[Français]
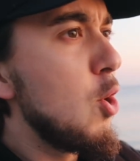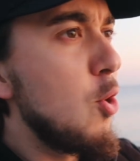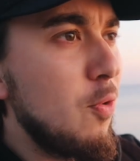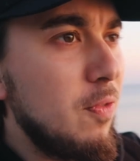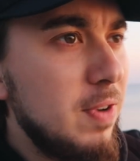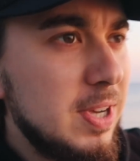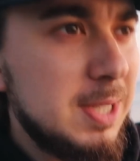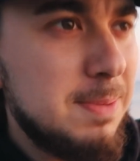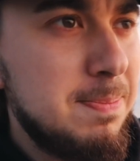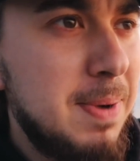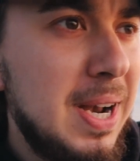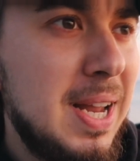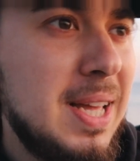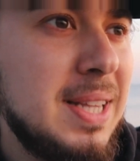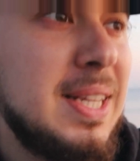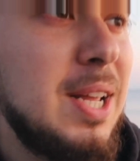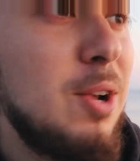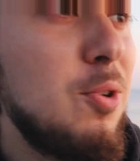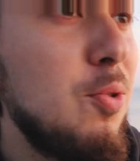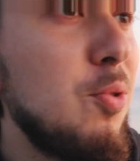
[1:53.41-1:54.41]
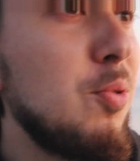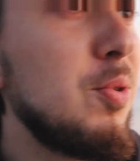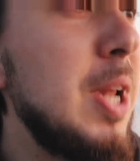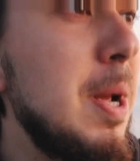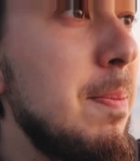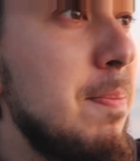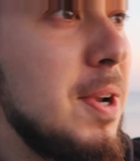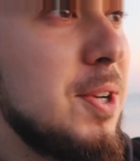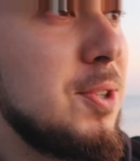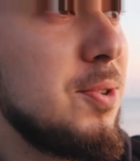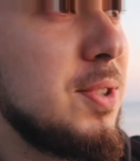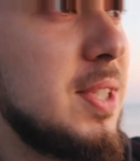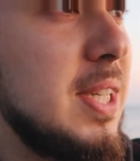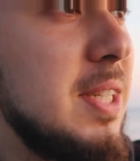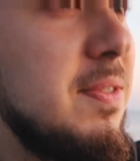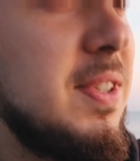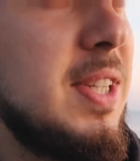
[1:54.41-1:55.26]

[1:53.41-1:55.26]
On va se balader le long de la plage dans cette